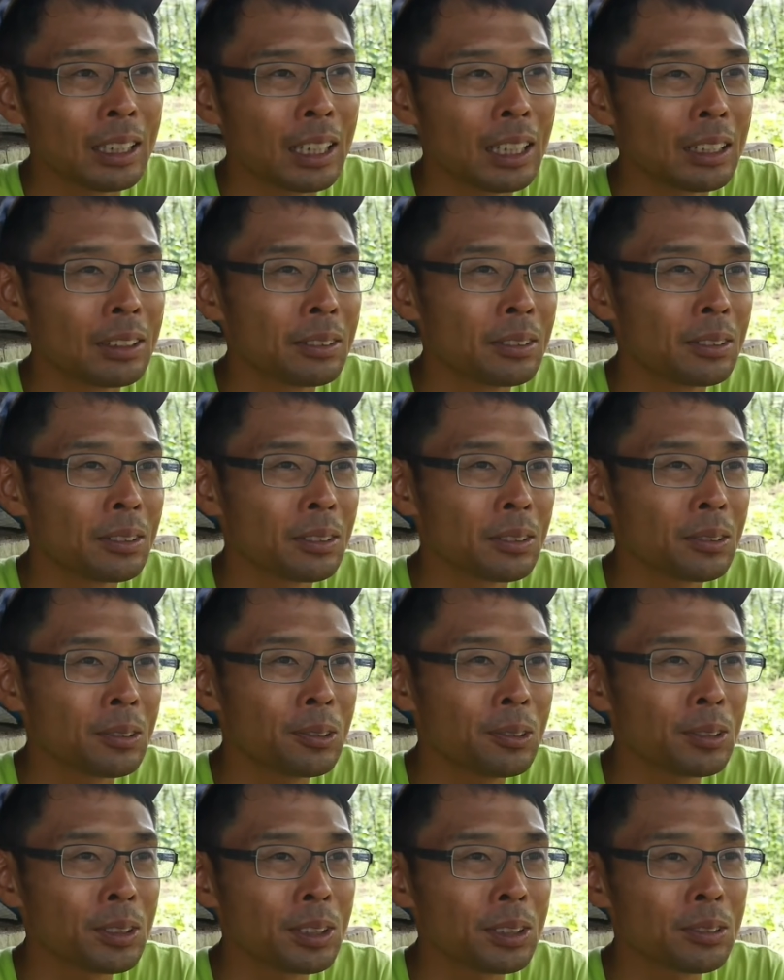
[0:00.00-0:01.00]
あの、
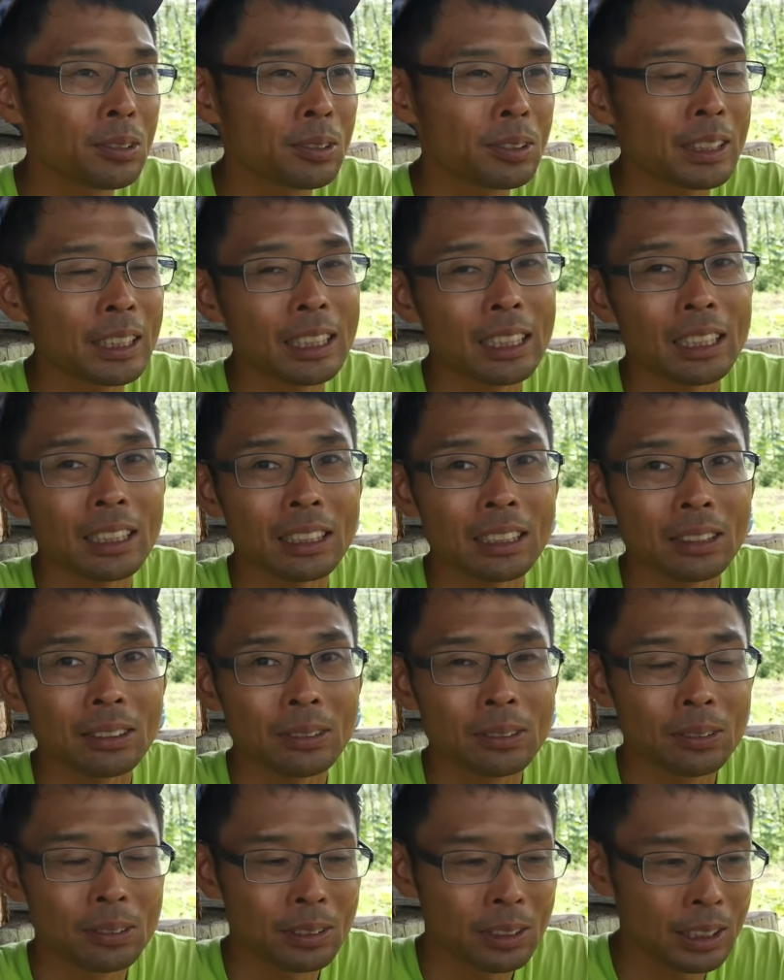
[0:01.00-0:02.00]
こういうことなんだってい
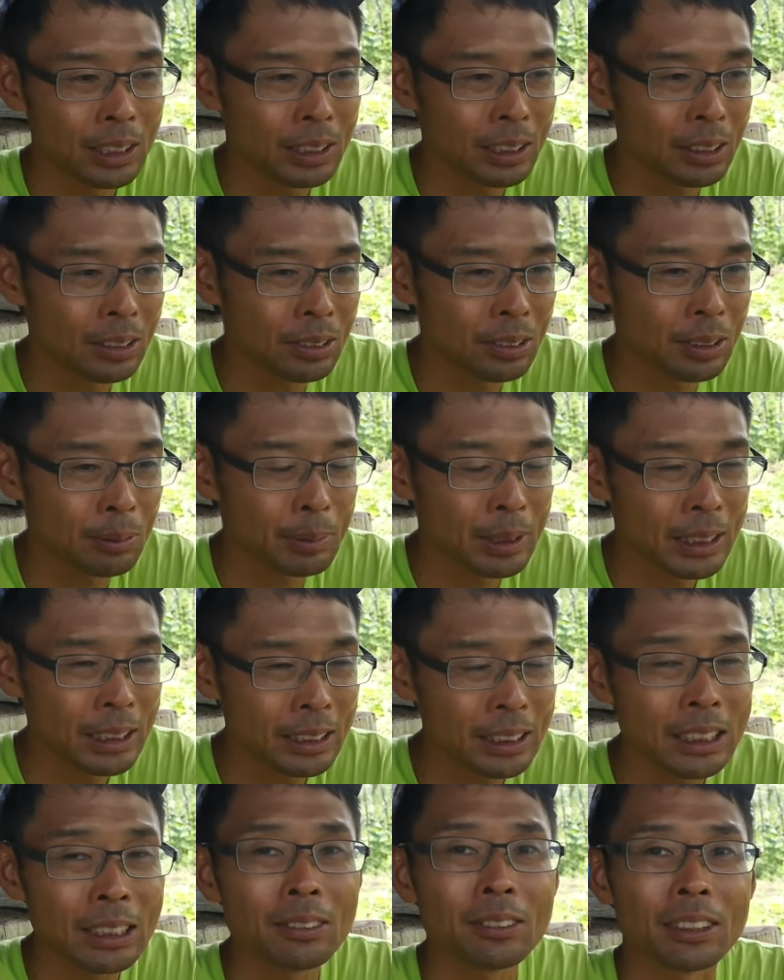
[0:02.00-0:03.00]
う風に言ってる人がめ
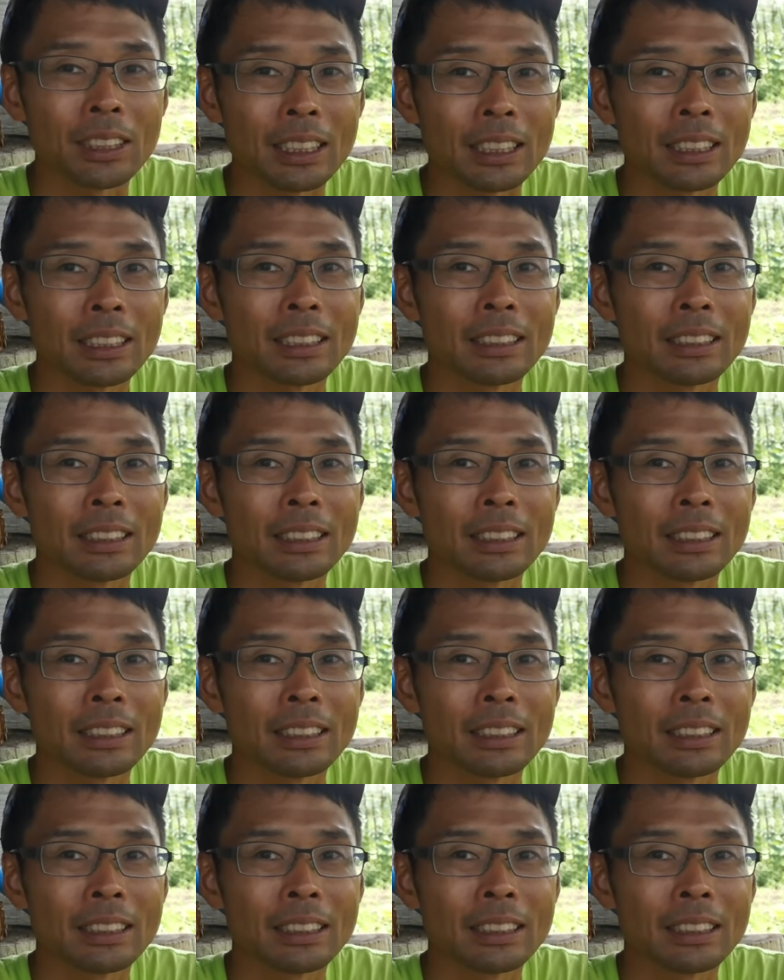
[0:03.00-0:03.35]
ちゃくちゃ多い。